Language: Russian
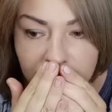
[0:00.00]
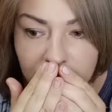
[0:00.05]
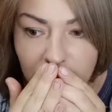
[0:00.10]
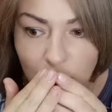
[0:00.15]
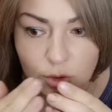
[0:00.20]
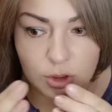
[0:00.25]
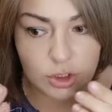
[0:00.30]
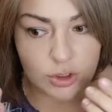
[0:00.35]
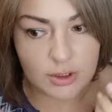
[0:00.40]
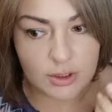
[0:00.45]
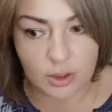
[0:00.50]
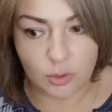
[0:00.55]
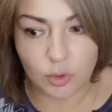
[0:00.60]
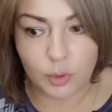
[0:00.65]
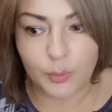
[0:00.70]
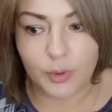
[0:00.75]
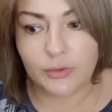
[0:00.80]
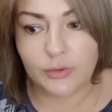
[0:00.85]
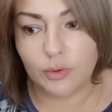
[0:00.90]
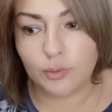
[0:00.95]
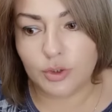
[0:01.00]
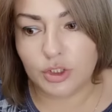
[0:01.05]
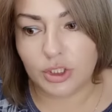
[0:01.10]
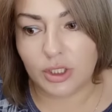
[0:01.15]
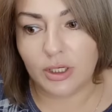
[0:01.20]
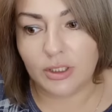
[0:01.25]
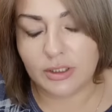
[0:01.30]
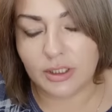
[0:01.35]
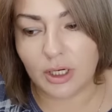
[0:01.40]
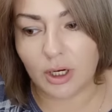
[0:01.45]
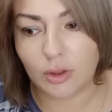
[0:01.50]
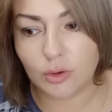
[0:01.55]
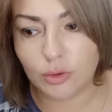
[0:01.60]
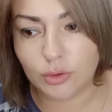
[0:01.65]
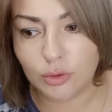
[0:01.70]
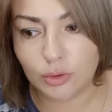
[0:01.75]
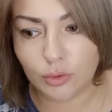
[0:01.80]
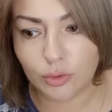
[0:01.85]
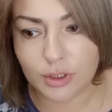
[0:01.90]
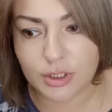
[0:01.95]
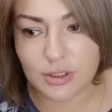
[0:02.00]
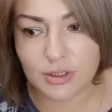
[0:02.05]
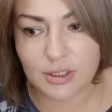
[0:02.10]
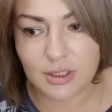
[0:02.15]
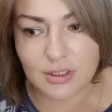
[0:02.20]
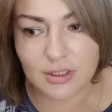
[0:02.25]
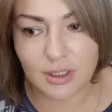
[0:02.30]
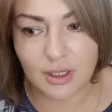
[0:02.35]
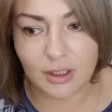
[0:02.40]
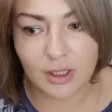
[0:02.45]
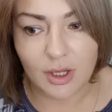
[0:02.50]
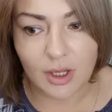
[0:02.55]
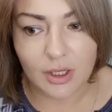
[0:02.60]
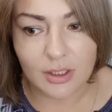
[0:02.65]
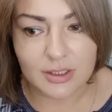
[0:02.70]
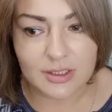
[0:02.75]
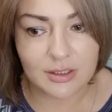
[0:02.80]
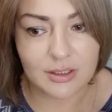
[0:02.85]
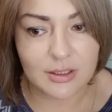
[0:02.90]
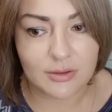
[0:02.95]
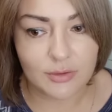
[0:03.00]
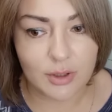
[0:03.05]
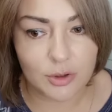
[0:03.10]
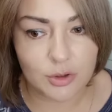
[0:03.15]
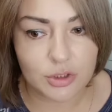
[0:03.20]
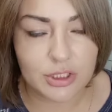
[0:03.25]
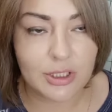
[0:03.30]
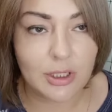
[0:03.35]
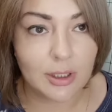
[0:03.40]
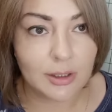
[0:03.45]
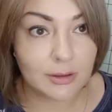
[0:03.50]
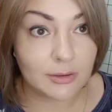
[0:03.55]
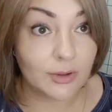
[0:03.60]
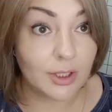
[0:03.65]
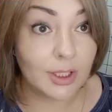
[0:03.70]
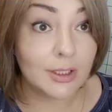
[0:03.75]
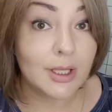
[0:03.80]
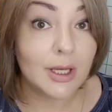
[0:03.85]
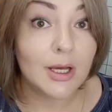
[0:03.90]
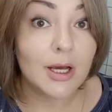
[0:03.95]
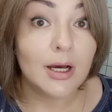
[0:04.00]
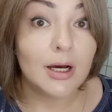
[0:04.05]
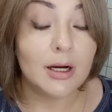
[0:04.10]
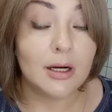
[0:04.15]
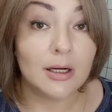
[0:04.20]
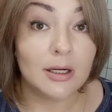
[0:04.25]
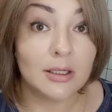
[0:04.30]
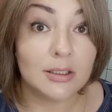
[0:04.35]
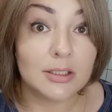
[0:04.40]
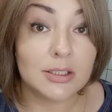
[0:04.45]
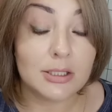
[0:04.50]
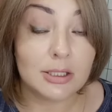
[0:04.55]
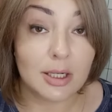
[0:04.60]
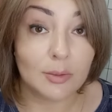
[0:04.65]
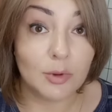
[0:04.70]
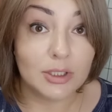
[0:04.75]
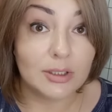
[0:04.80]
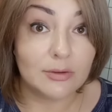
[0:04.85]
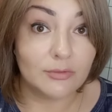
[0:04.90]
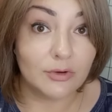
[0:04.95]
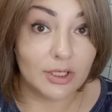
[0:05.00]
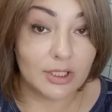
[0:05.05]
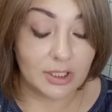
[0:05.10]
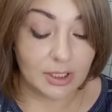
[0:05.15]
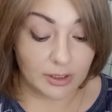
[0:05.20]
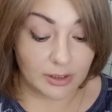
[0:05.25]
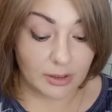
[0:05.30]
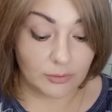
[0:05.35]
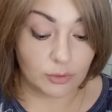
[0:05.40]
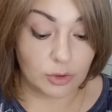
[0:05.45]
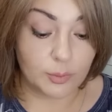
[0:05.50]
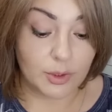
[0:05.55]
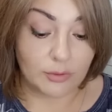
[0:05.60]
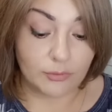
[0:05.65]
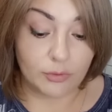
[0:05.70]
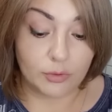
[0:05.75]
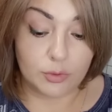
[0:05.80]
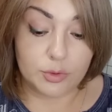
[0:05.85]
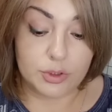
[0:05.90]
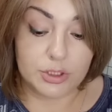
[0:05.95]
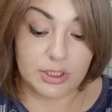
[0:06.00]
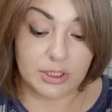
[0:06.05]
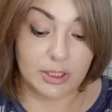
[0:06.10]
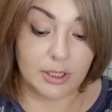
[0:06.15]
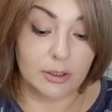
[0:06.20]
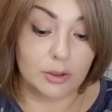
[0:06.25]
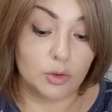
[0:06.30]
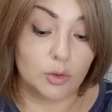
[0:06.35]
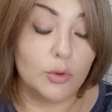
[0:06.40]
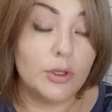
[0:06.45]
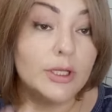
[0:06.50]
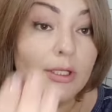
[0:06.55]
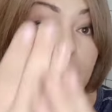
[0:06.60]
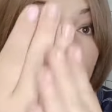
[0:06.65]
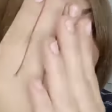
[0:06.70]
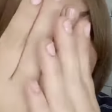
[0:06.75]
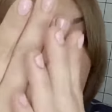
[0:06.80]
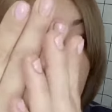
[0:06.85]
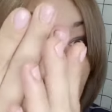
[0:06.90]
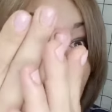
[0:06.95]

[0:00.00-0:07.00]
Хочется такой парфюмчик на холодную осень, знаете, как согревающий глинтвейн а, с ароматом ванильки. Вот прям вкусненько. Но это масло